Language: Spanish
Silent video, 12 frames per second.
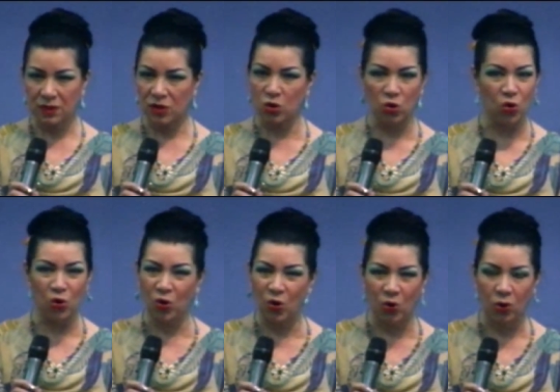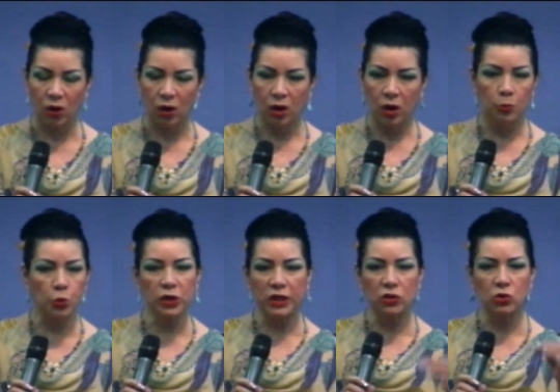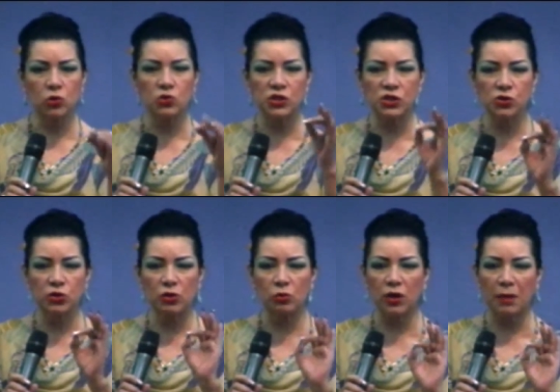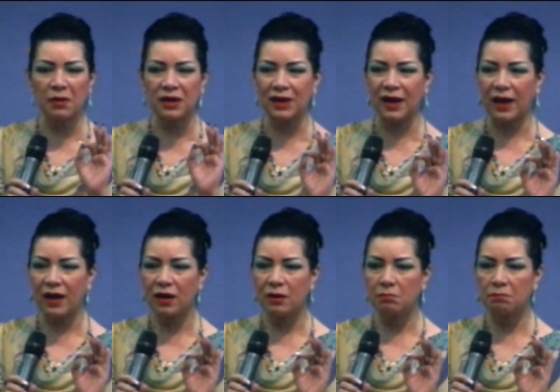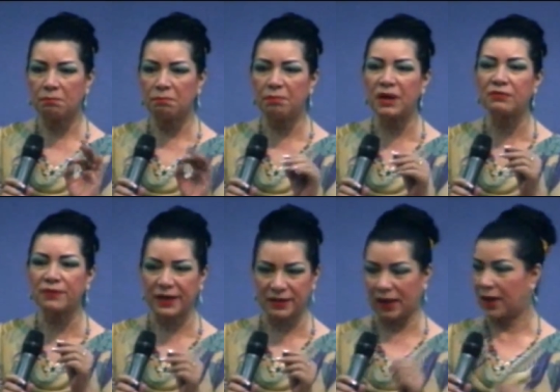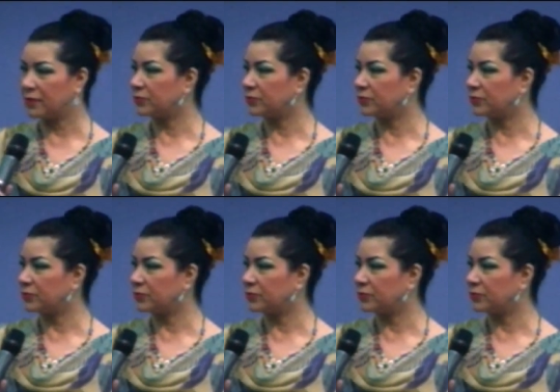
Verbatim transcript: No, porque Dios nos hizo de una manera perfecta.